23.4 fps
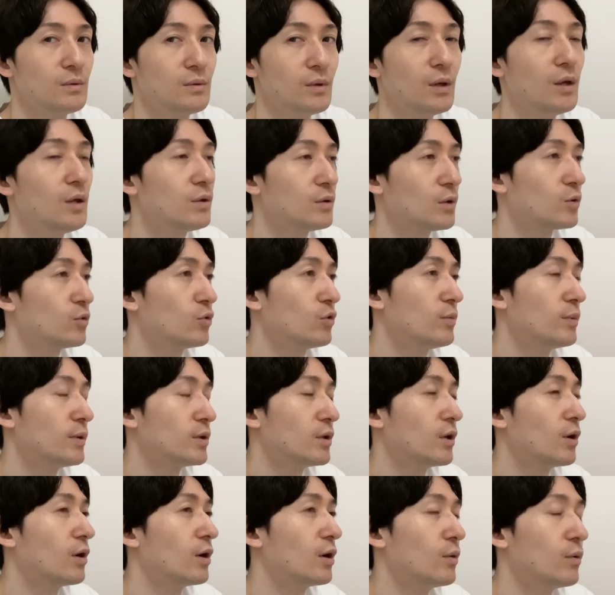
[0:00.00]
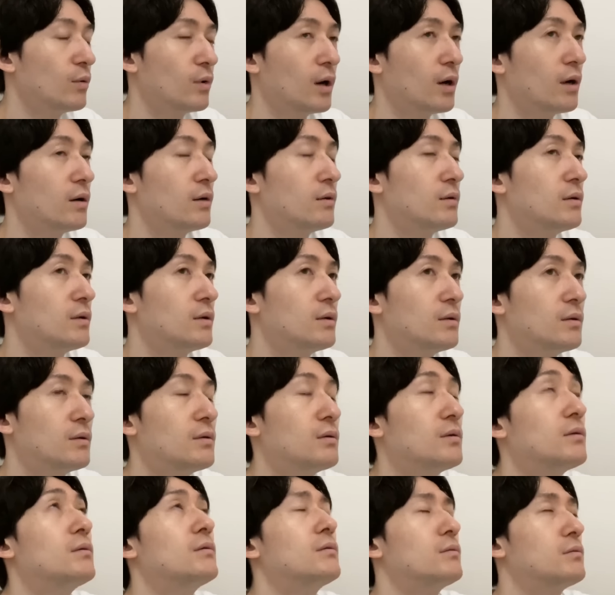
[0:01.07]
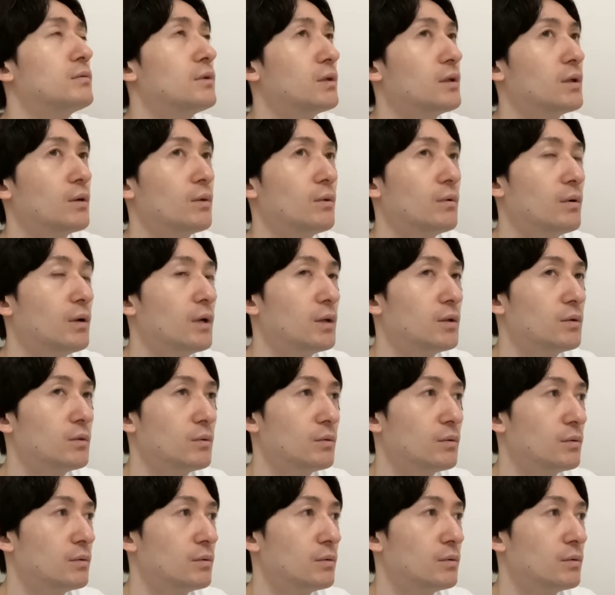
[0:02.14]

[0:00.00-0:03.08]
え例えばだからほらなんだろうあの